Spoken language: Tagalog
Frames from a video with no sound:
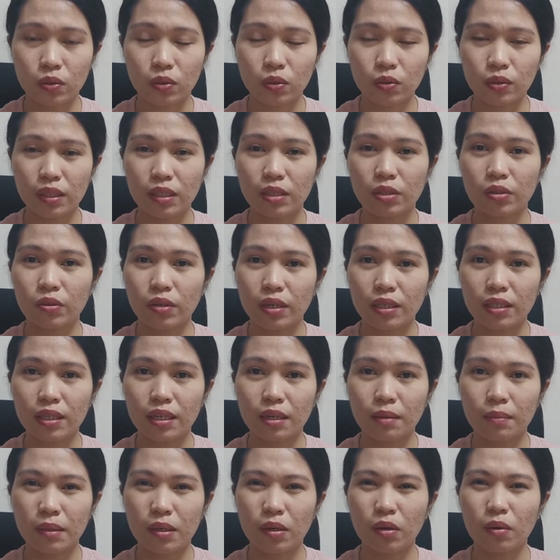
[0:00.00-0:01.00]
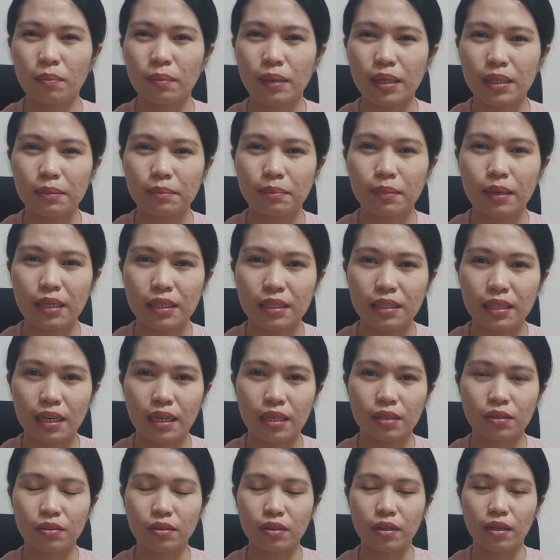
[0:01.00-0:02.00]
So, tinuruan niya naman ako. Ang bait-bait nga
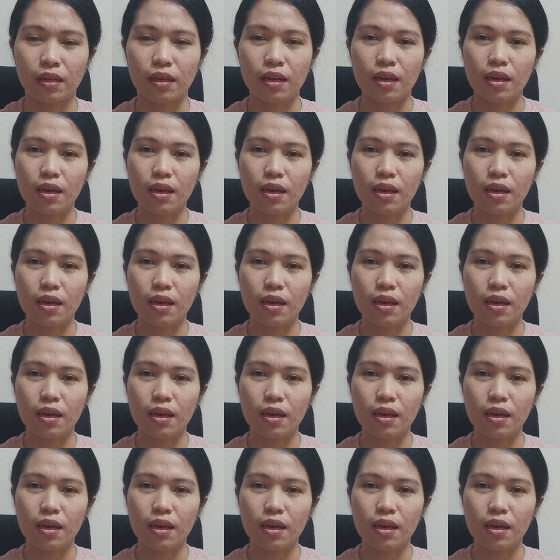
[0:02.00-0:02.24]
nun eh.